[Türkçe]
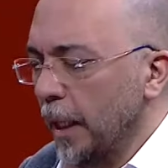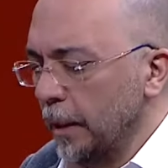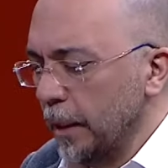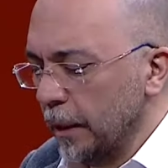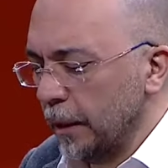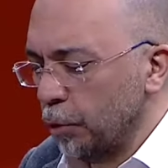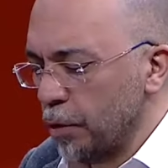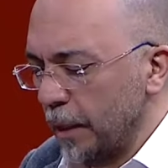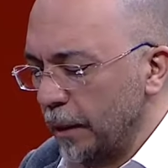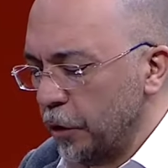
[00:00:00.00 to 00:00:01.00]
Ankara'da
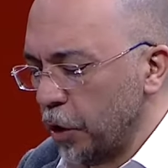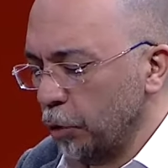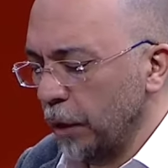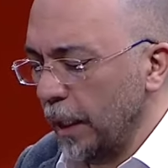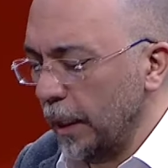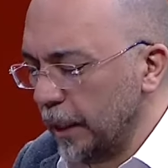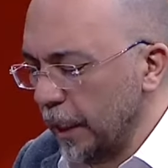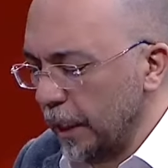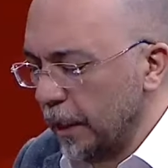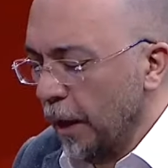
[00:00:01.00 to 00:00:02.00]
düzenlenecek olan
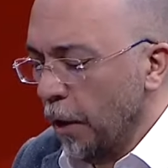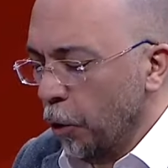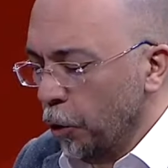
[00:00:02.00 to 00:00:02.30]
etkinlik. Evet.